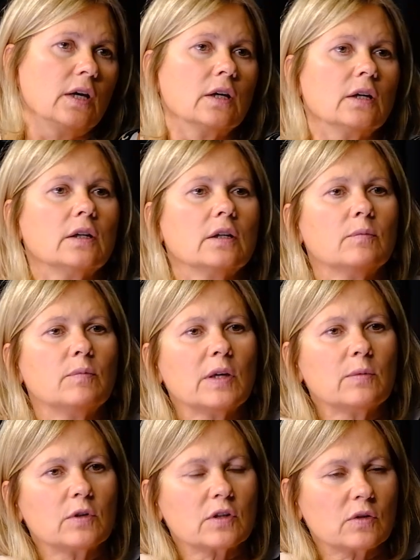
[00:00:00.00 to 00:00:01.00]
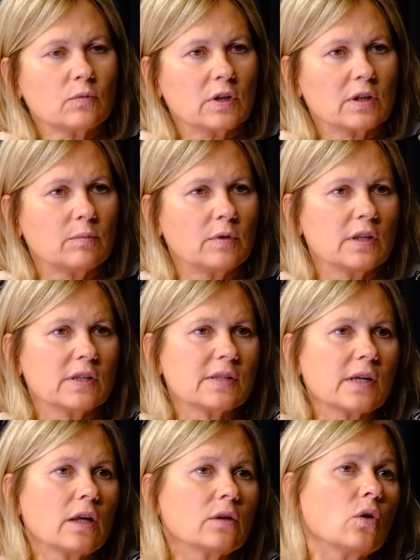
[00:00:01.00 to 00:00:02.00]
E, benim yaşımdaki bir
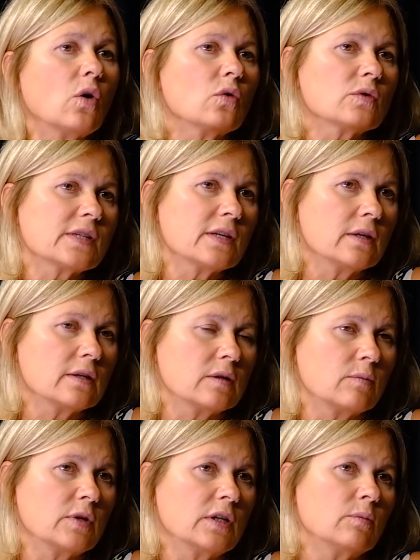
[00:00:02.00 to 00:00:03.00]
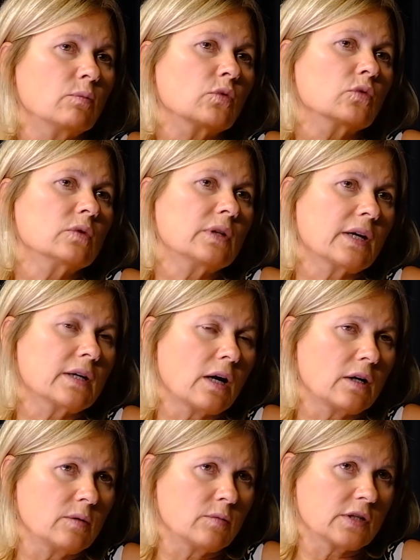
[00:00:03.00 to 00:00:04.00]
insan 10 senede bir bunu
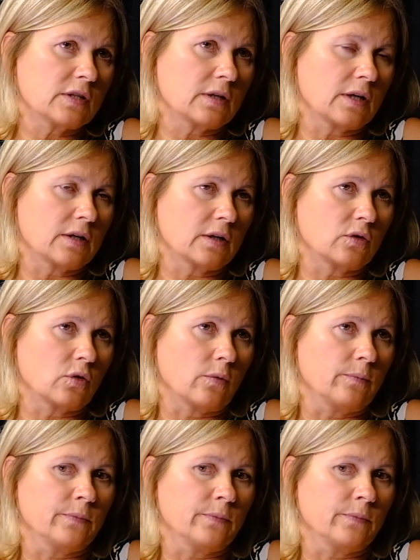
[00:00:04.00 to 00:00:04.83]
tekrarlaması gerekiyor.